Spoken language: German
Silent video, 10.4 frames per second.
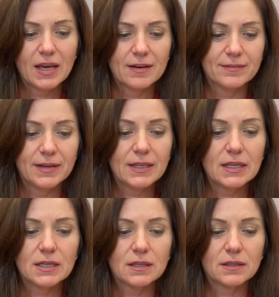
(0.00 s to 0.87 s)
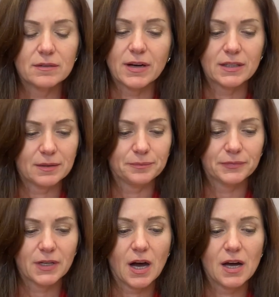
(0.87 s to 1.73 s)
Wenn, weiter,
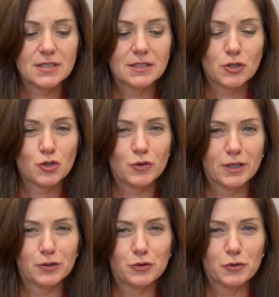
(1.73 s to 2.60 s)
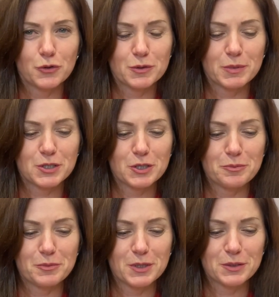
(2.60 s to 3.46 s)
Carsten, entschuldige, du hörst
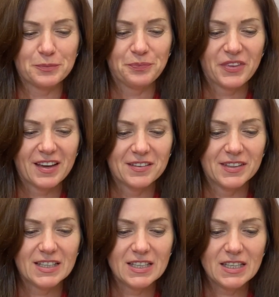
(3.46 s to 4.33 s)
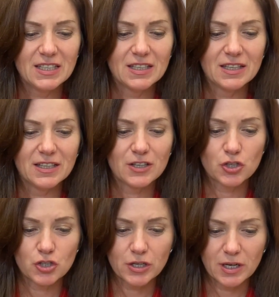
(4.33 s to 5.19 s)
bestimmt mit. Wenn ich ihr
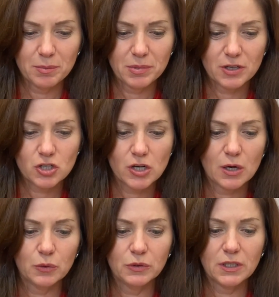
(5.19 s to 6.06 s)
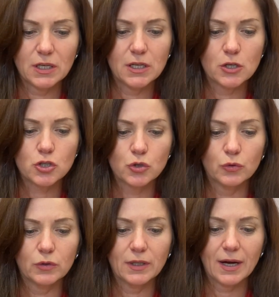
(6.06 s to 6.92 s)
schrieb, schaute ich
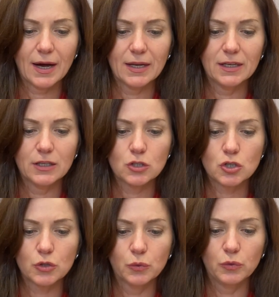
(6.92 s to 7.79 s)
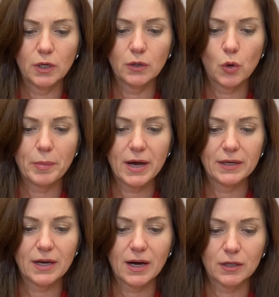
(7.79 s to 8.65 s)
schon nach einigen Stunden, ob
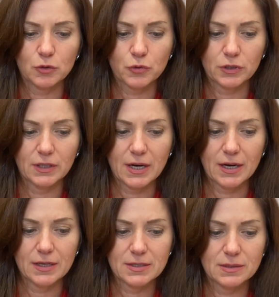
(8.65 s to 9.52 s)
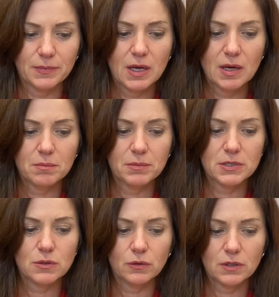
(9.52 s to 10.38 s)
eine Antwort da ist.
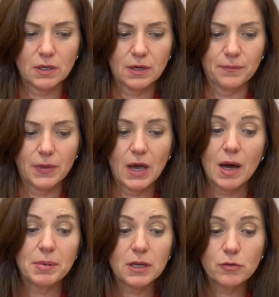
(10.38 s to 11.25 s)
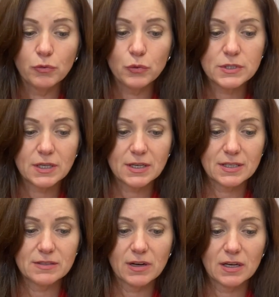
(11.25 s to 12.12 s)
Beson äh, aber ich wusste,
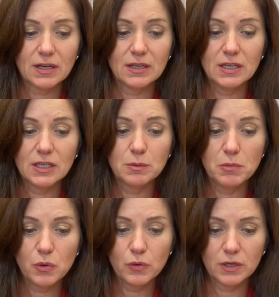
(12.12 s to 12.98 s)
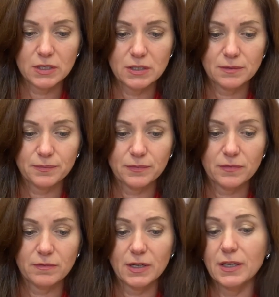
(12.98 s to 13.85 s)
es war nicht möglich
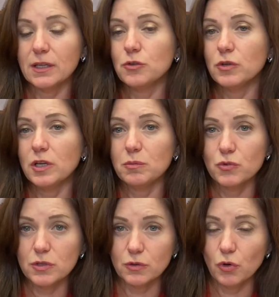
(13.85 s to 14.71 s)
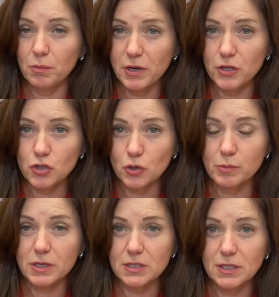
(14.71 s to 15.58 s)
weil dann natürlich müssen Dolmetscher,
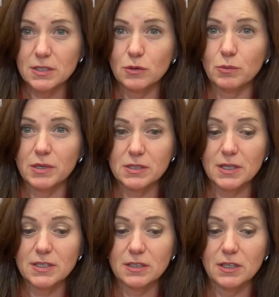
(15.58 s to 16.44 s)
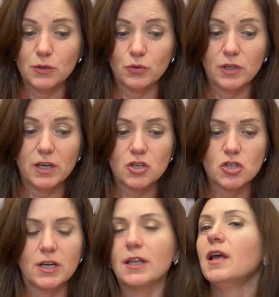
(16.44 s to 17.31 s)
Übersetzer übersetzen, hin und her
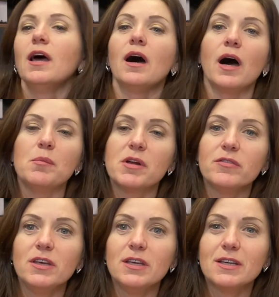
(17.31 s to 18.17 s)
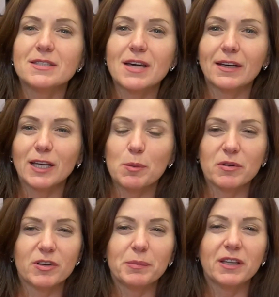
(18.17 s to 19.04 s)
schicken. Aber wie ich gesagt
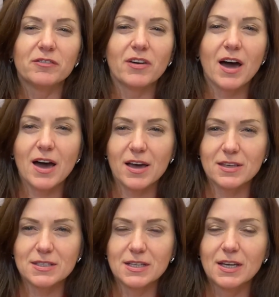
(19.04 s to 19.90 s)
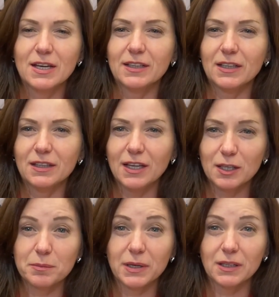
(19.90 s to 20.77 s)
habe, wenn man weiß, dann
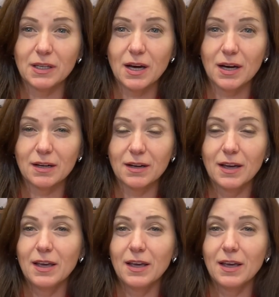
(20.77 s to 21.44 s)
denkt man nach